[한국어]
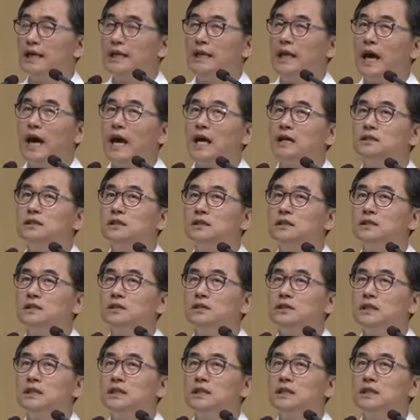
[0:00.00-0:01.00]

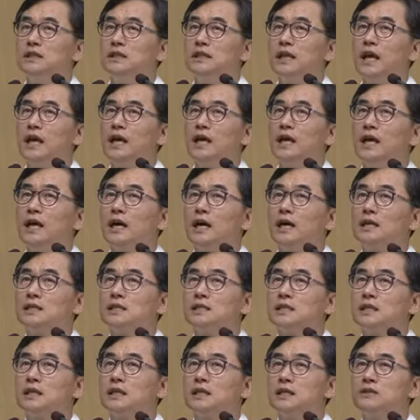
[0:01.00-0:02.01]
양은요, 이 네
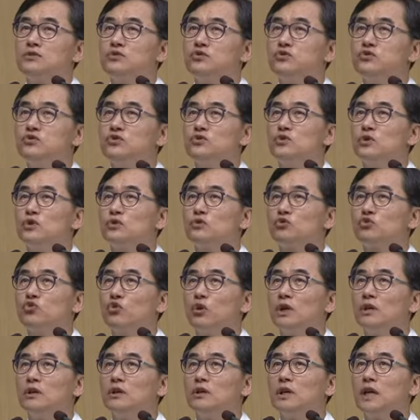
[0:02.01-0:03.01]
가지가
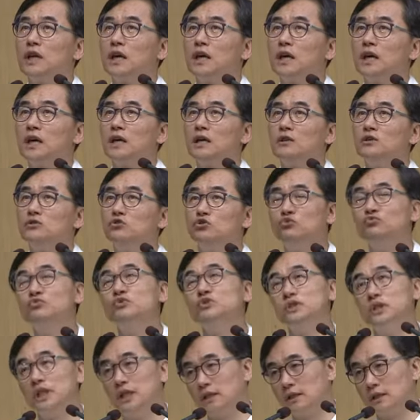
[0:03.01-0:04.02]
충족되어야
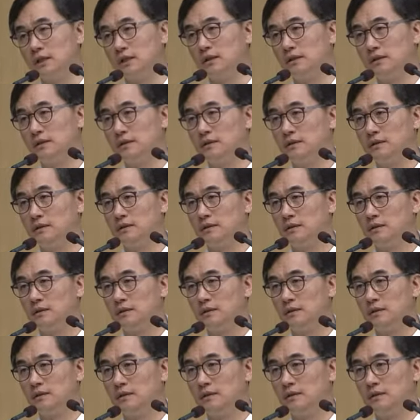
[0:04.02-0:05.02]
눕는다 그래요.
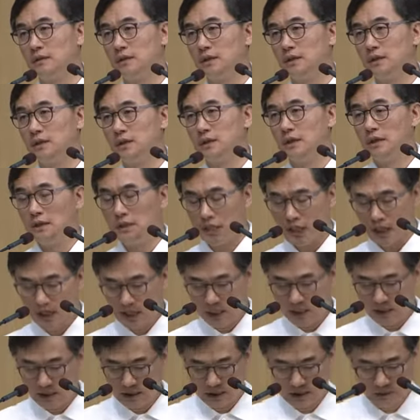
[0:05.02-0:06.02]
이 네
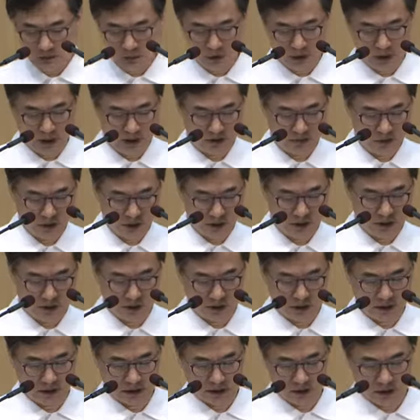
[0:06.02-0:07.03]
가지가
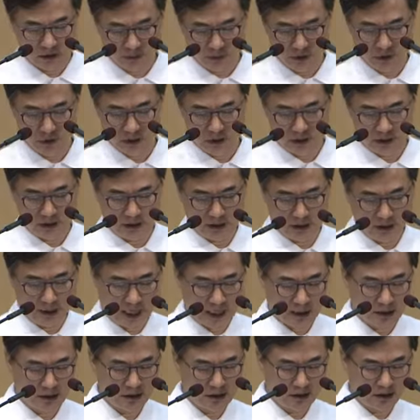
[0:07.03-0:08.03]
뭐냐면, 첫 번째는
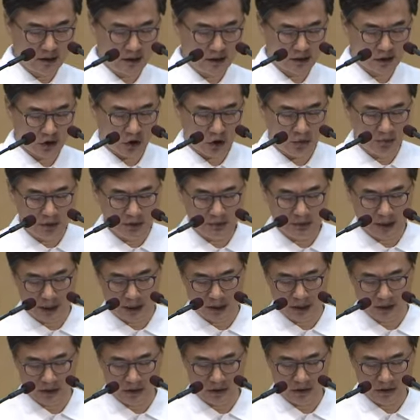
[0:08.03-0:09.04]
양들은 겁이
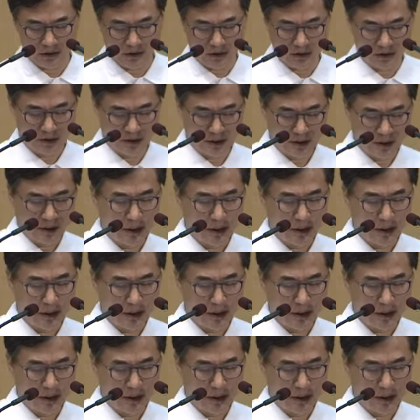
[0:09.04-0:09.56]
많아서